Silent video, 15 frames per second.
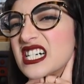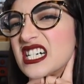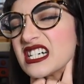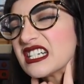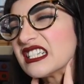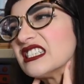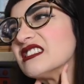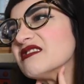
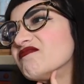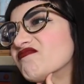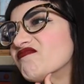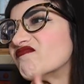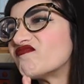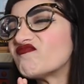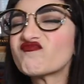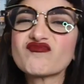Ehm,
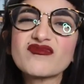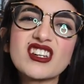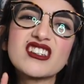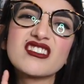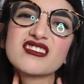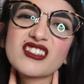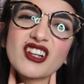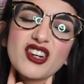
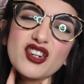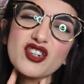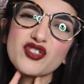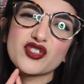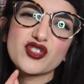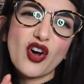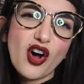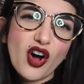non lo
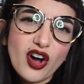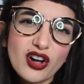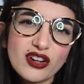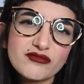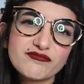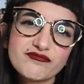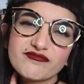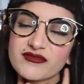
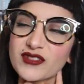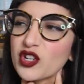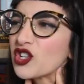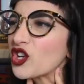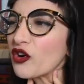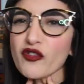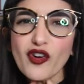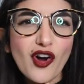so, non
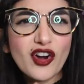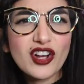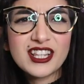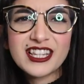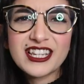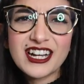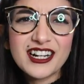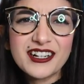ne ho
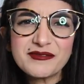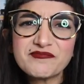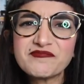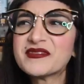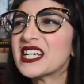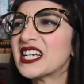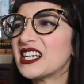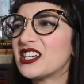voglia,
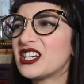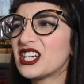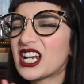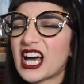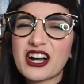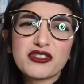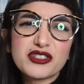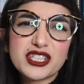
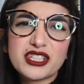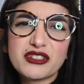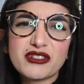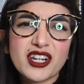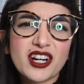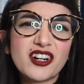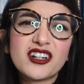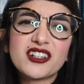la
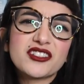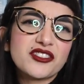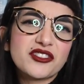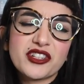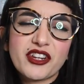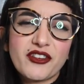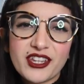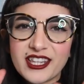continuerò,
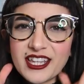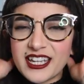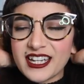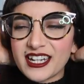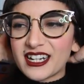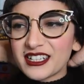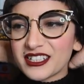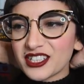non ne ho
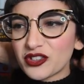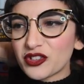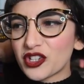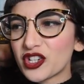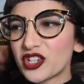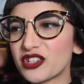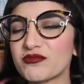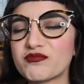idea,
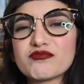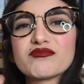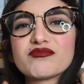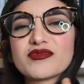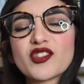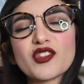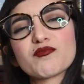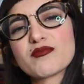
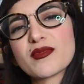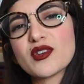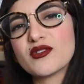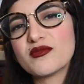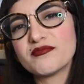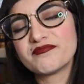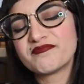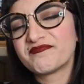non... cioè,
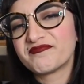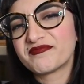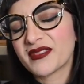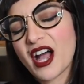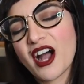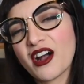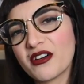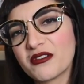boh,
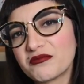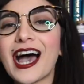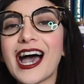no.